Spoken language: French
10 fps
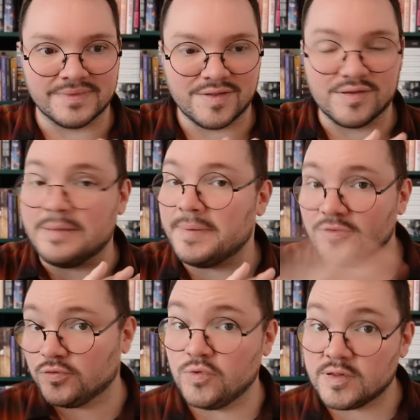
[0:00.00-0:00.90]
ce n'est pas
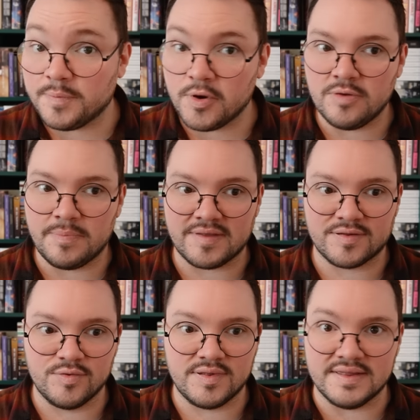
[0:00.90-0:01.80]
du tout du spoil parce
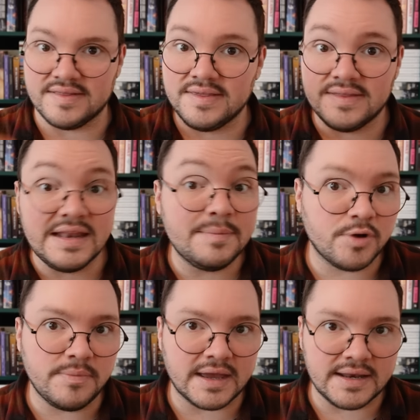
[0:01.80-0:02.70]
que c'est dit dès les
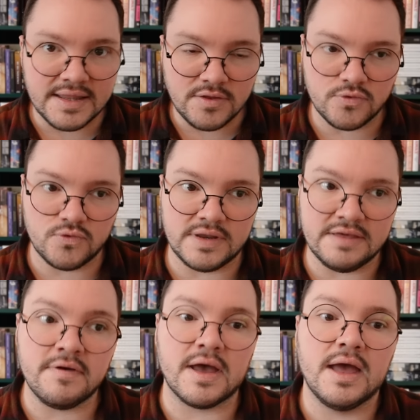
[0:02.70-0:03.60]
premières lignes du
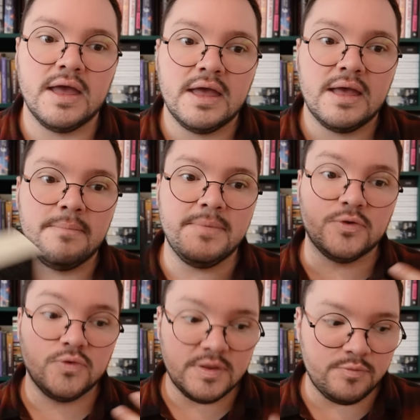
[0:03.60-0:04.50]
livre, mais au
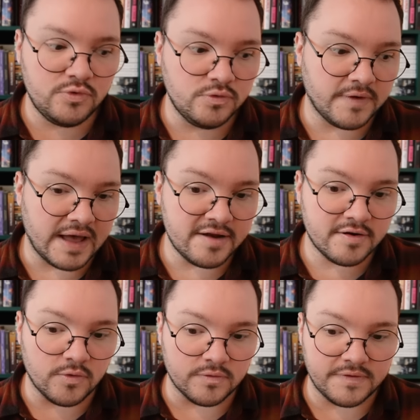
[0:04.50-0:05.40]
tout début de l'ouvrage,
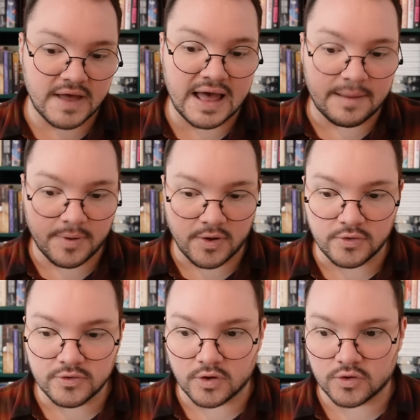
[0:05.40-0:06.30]
on va
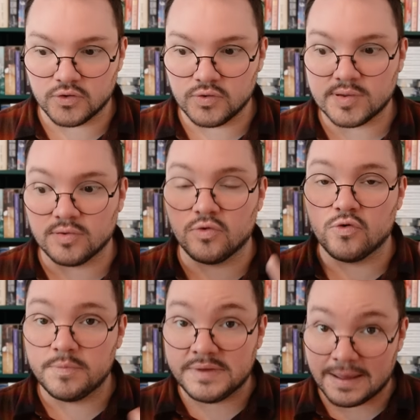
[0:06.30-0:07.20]
apprendre que ce
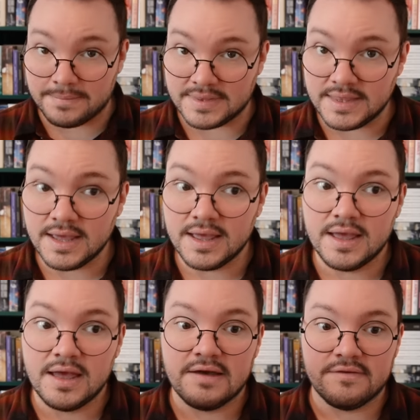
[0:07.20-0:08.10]
groupe d'amis
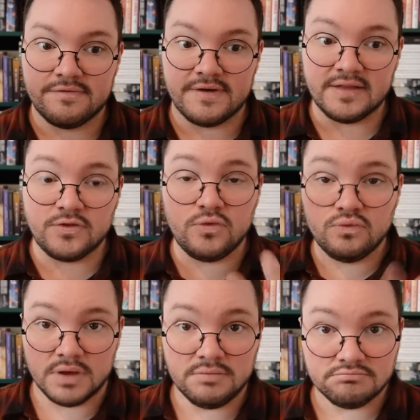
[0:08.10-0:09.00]
va
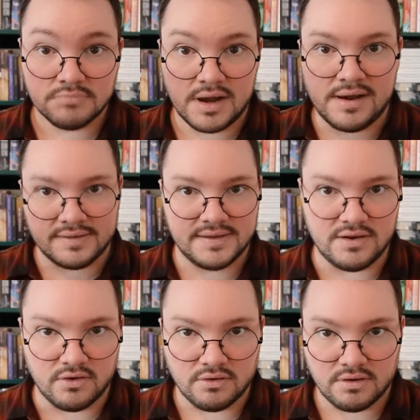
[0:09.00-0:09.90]
tuer l'un des
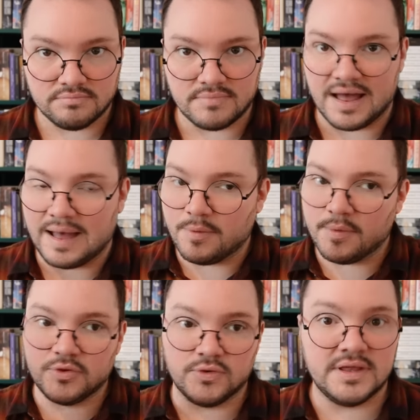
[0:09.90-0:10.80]
leurs à un
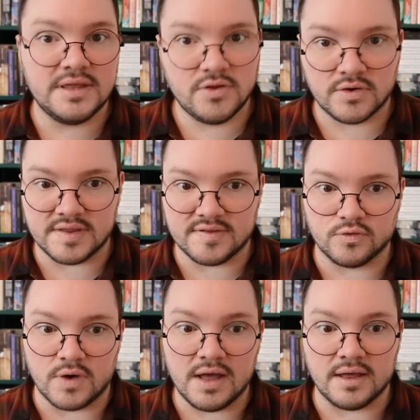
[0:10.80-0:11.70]
moment donné dans
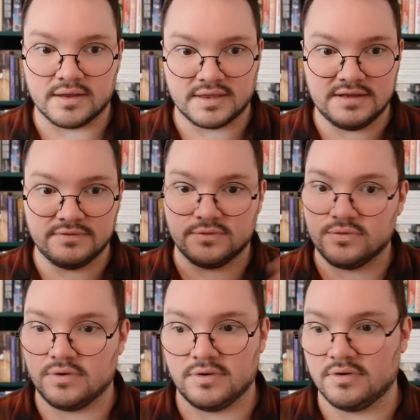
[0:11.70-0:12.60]
l'histoire, qu'ils
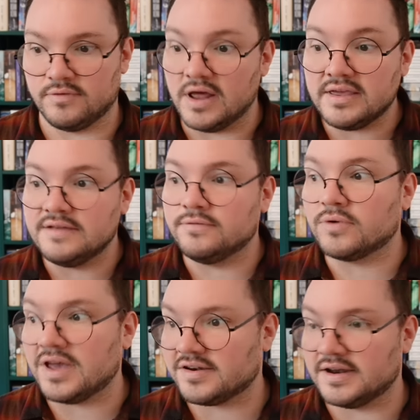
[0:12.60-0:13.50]
vont, euh, voilà, vont
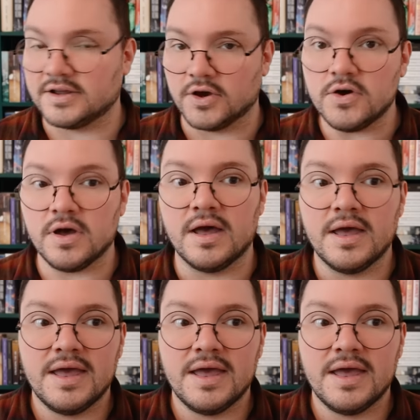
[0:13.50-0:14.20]
cacher le corps.